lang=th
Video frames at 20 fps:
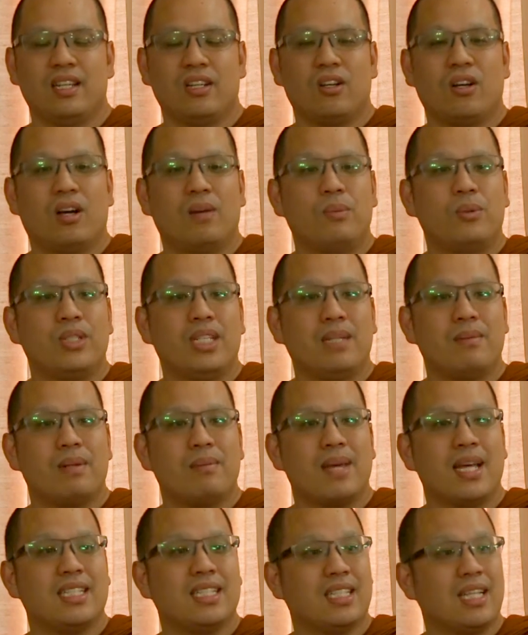ของพวกนี้มัน
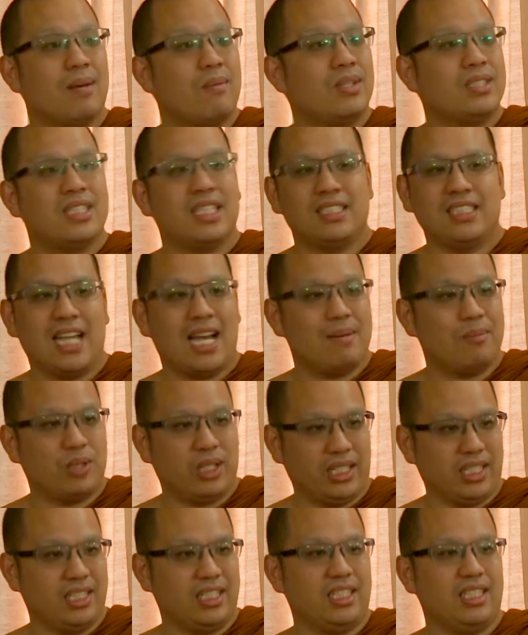มาจากคำว่าสัจจะหมด
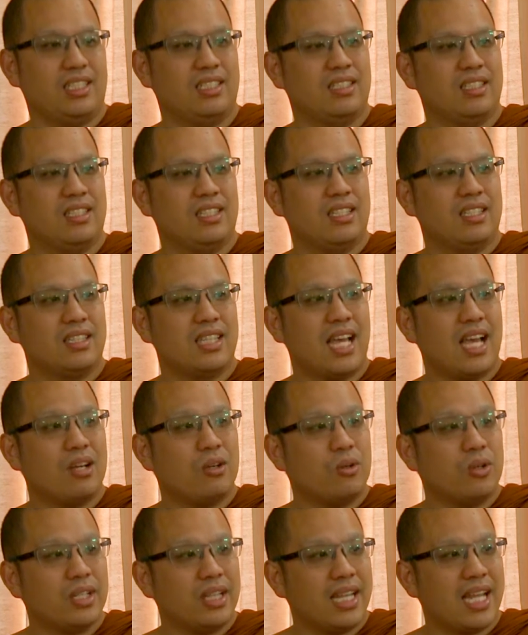เลยถ้า
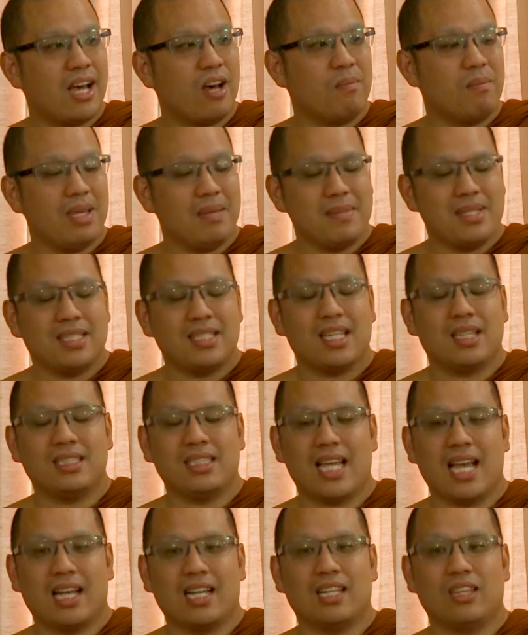คนเราไม่มีสัจ
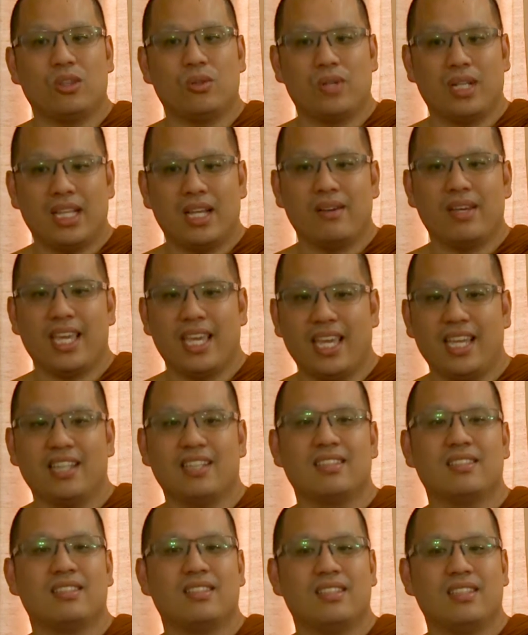จะกับตัวเราเอง
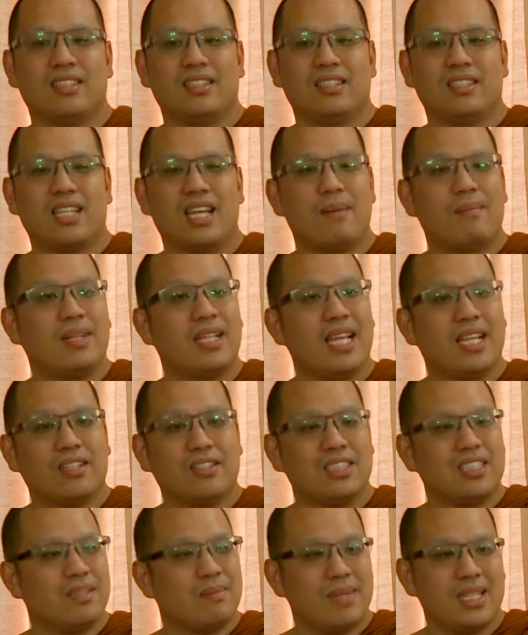ทำอะไร
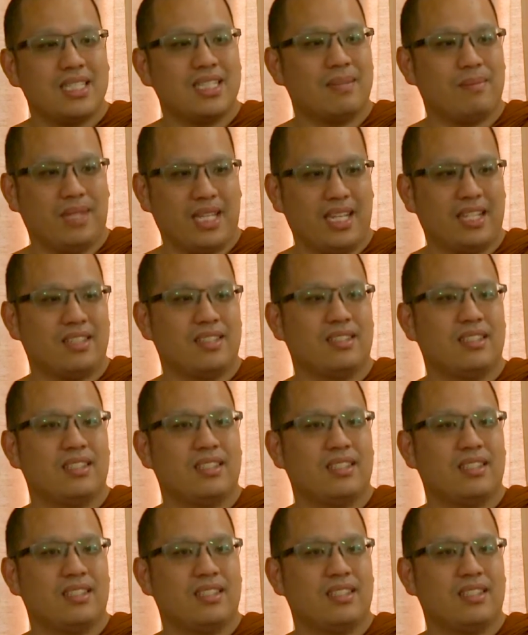ก็จะไม่สำเร็จ